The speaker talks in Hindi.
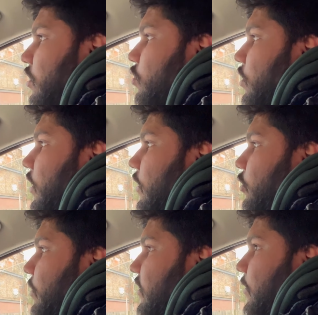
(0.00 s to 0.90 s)
यूके
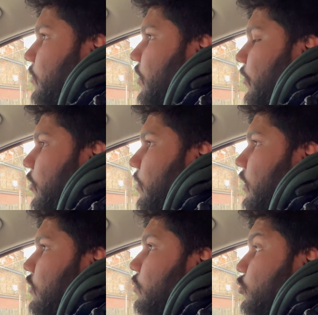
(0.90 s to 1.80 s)
की जो भाई सबसे अच्छी
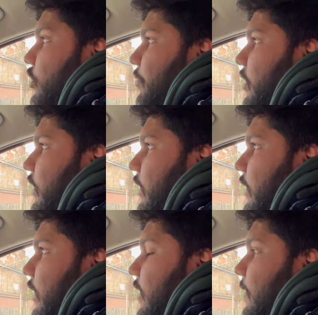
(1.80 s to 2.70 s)
बात जो मुझे अभी तक
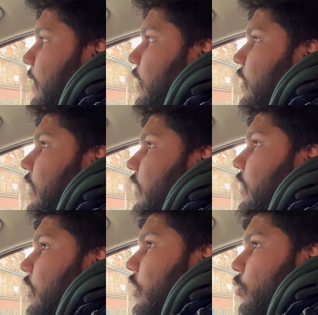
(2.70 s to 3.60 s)
लगी है ना
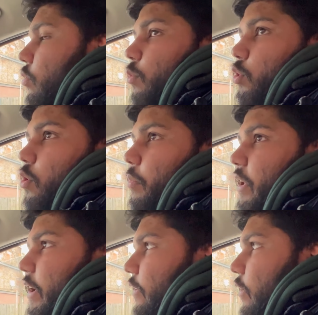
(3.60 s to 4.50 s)
इनके लोग बहुत
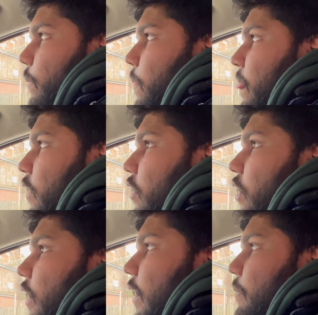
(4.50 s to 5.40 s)
कोपरेटिव हैं
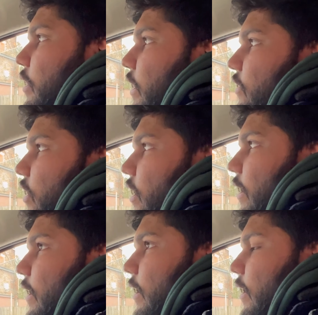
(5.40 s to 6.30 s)
हाँ। आप कहीं जा
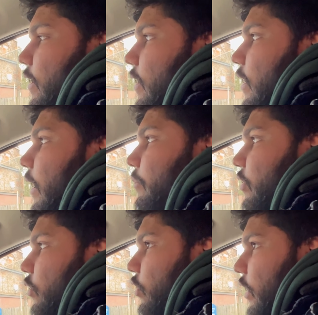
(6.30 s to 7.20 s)
रहे हैं या
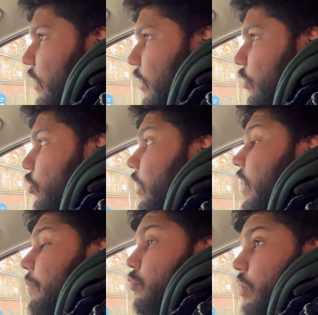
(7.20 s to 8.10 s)
आपसे कोई यानी कि हो
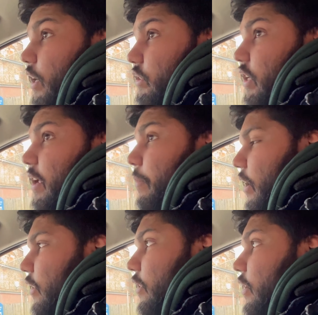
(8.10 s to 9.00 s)
गया आपको रास्ता ये
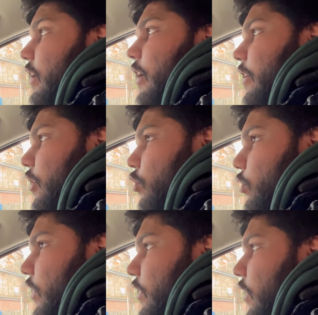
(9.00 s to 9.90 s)
पहले देते हैं गाड़ियाँ
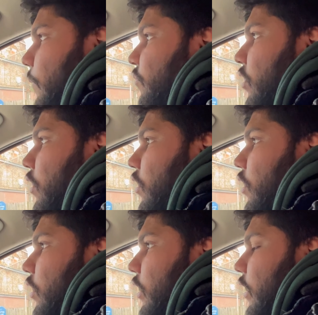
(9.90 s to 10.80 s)
रोक लेते हैं
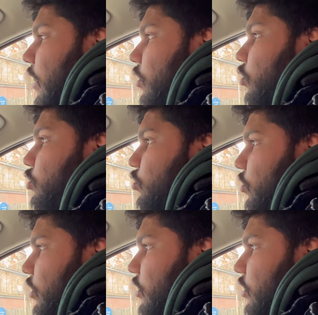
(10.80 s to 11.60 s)
ठीक है ठीक है और जो इनकी